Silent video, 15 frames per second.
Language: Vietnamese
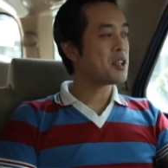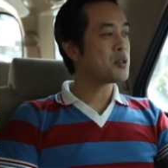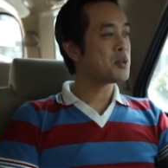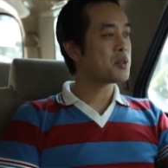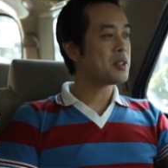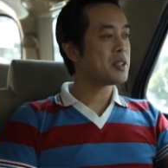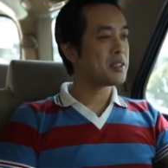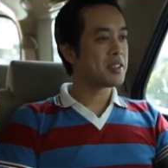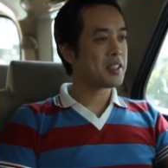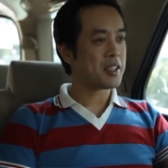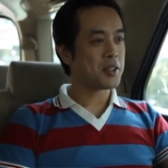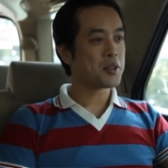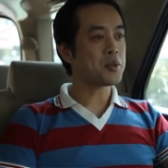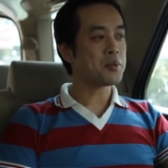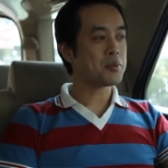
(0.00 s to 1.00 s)
yêu của linh
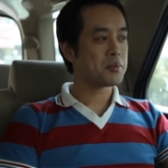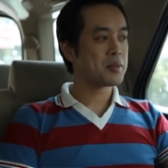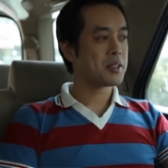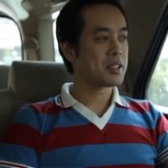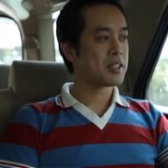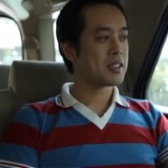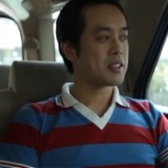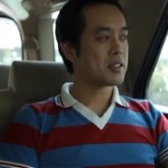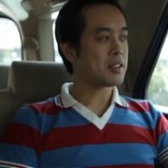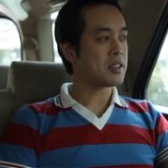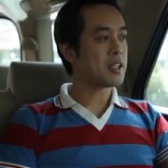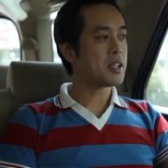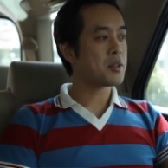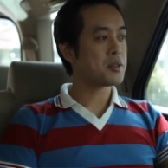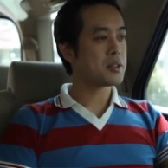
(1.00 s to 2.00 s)
là nó cũng ờ,
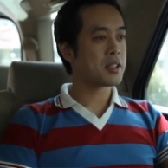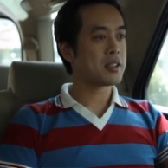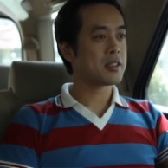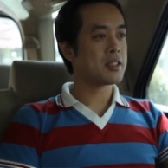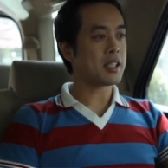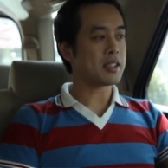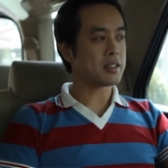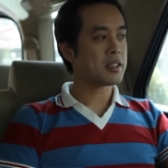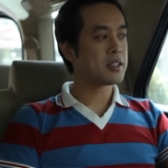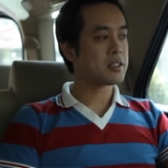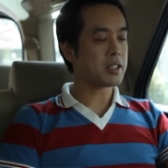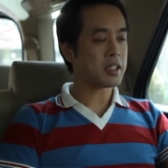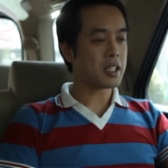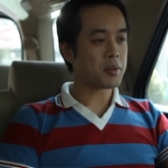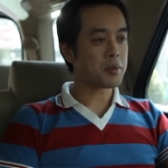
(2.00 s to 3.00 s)
tình yêu cho dành cho
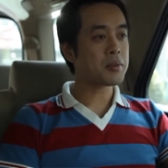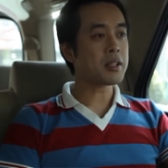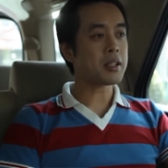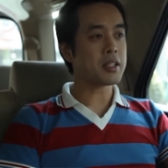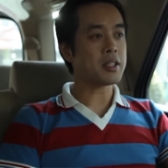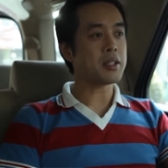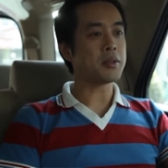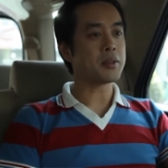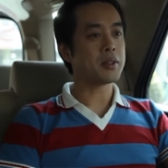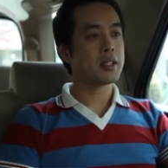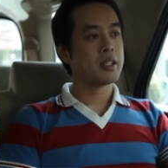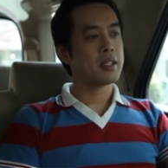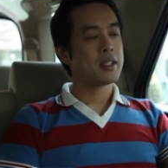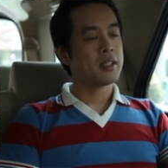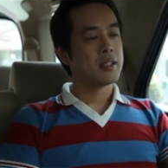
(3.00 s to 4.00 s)
sự nghiệp cũng rất là nhiều
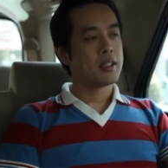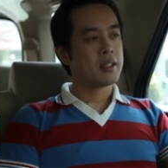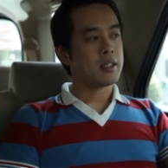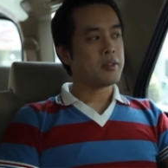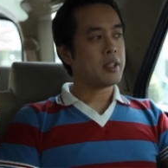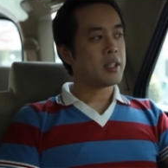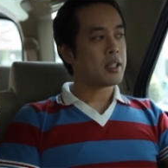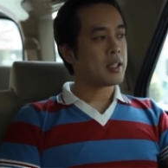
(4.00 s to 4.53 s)
tại vì